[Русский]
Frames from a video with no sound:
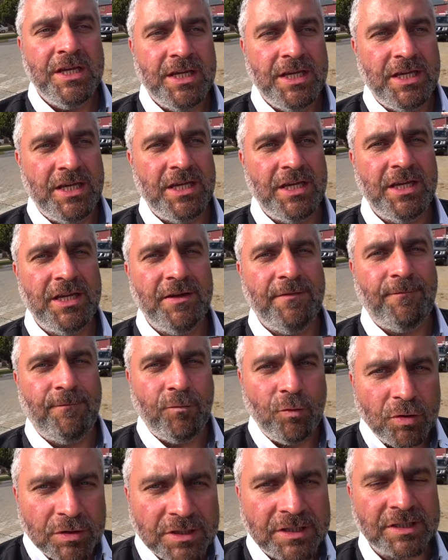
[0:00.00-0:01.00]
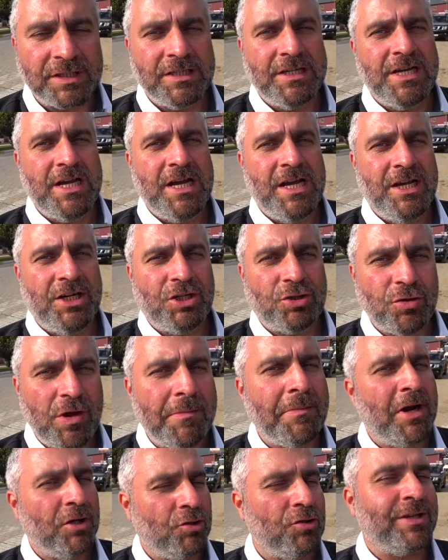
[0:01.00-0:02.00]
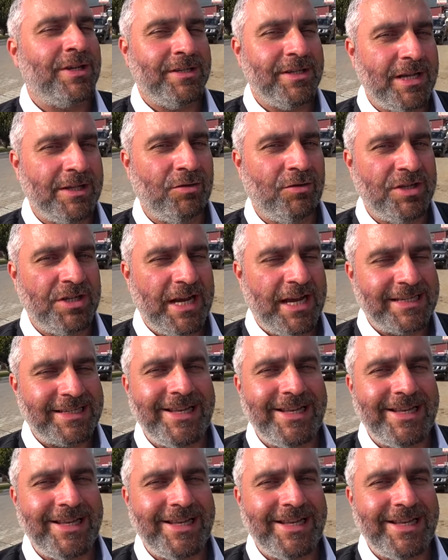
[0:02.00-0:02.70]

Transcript: И вот, что я вам хочу сказать, друзья.